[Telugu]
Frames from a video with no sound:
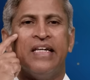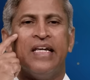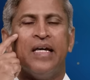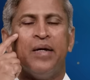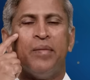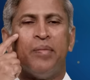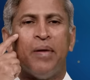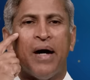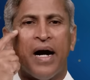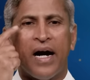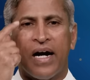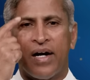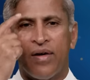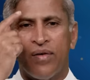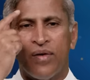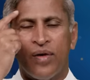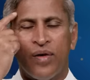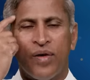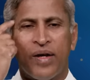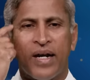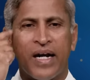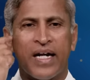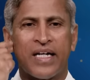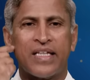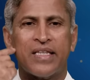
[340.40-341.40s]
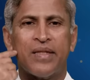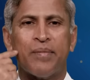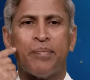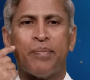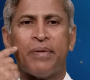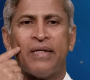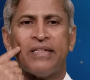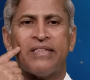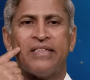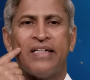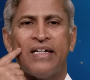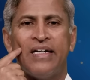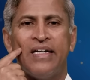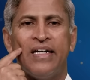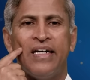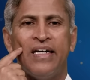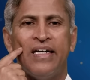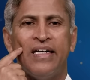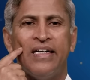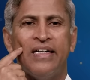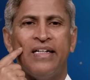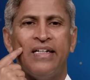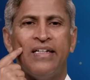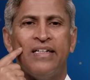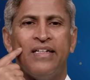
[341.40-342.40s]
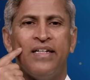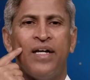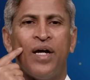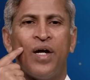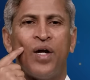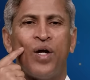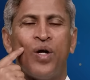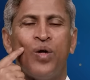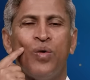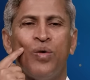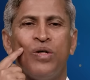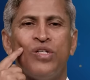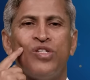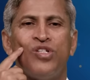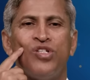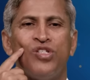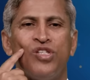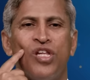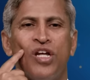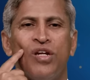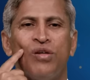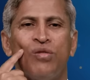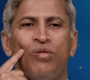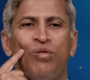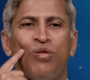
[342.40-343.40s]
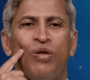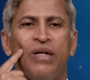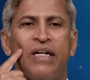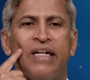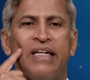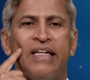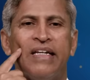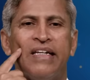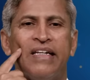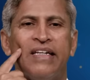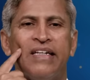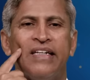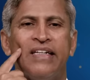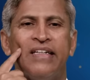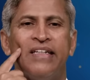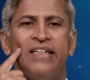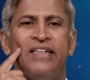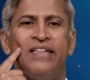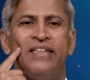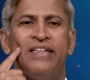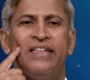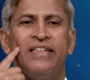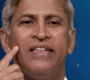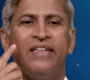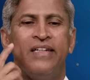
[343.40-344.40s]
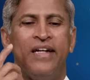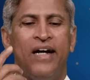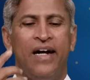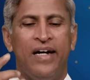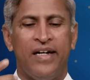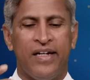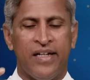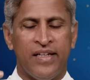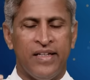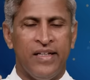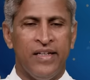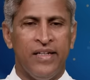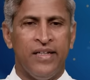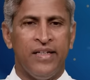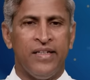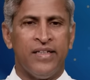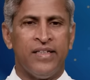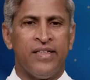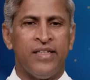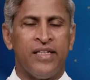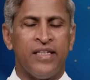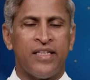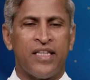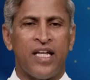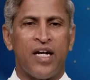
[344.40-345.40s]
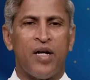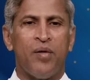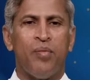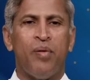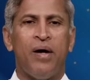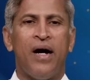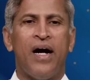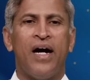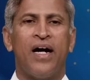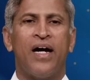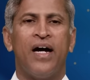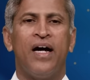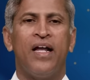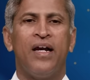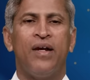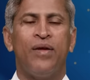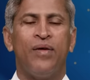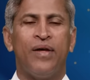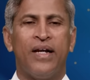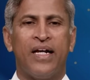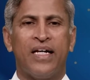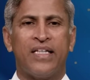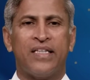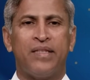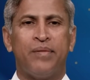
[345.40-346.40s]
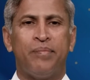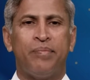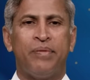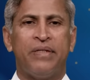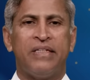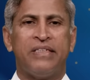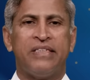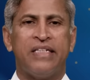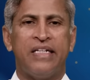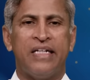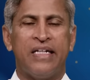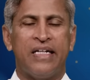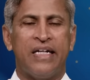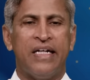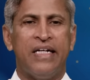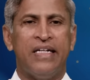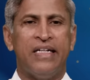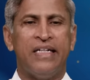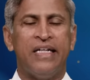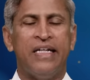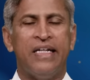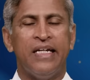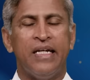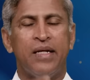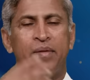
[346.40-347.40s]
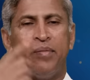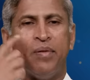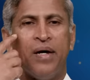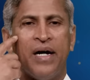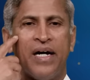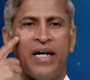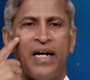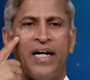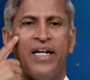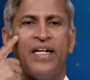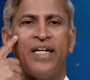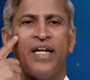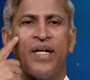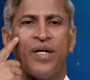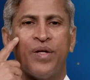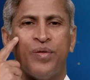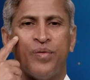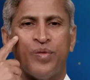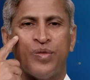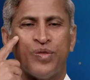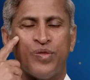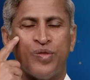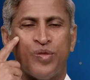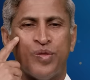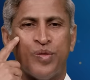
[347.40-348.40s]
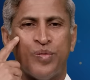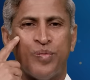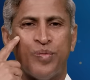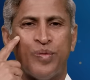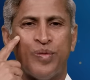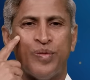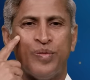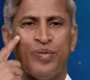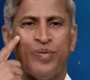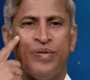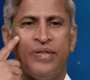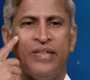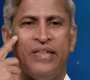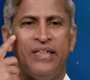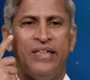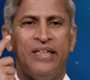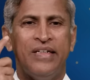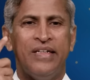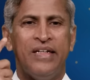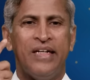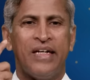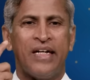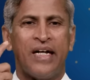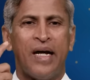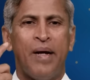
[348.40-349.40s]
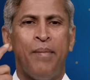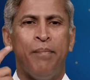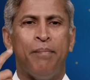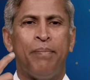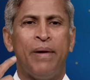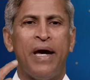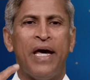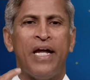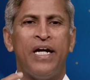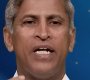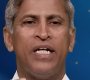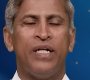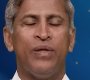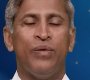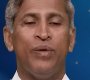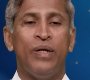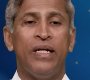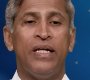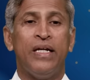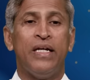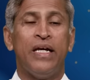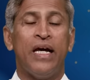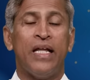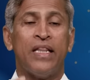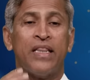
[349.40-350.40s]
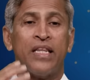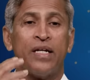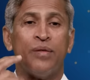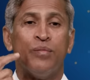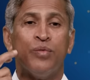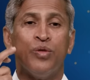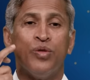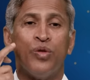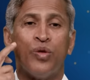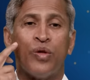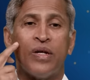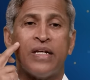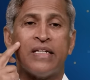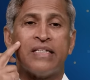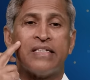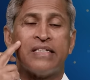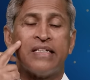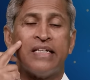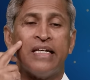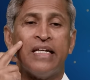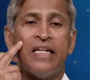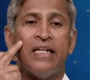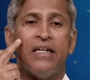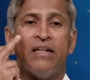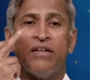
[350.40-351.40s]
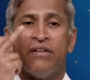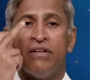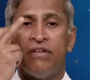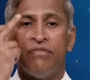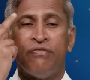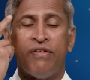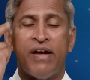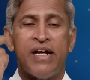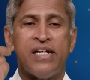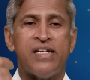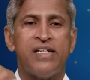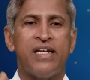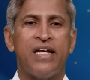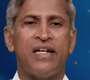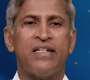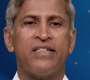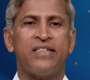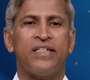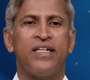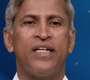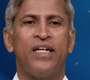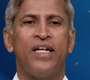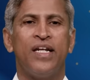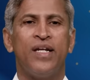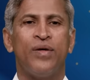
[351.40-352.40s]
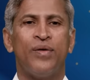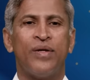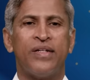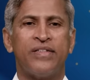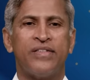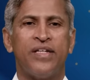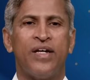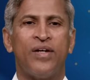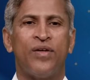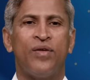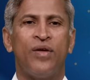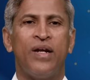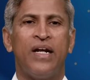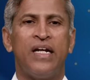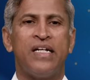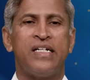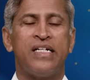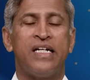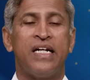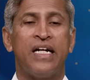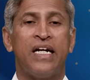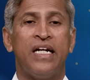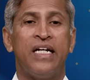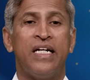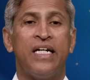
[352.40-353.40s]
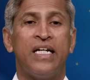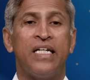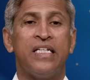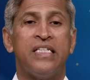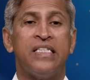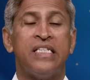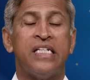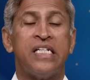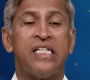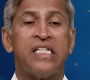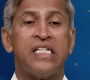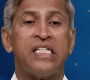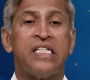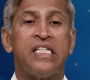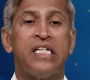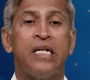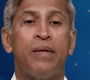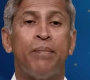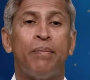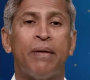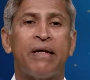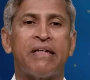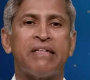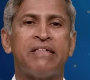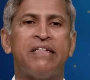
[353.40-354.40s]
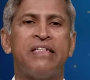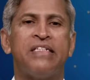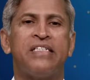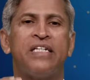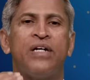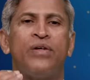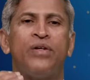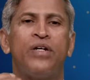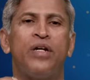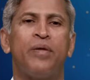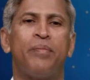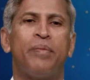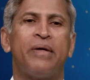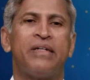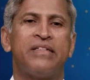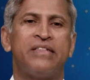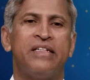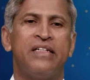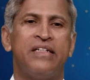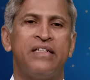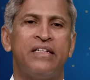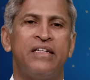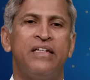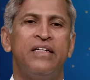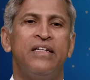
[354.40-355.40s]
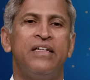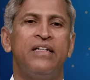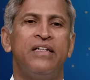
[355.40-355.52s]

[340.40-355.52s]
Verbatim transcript: ఈ భాగంలో రక్త ప్రసరణ ఎక్కువ వచ్చిందనుకోండి అంటే ఇతర భాగాల్లో రక్త ప్రసరణ కంటే ఈ భాగానికి ఎక్కువ వస్తుంది అప్పుడు కంపారిటివ్లీ అంతకుముందు ఉన్న స్కిన్ ఈ ఫేషియల్ స్కిన్లో ఉన్న సర్క్యులేషన్ కంటే సిక్స్టీ పర్సెంట్ సెవెంటీ పర్సెంట్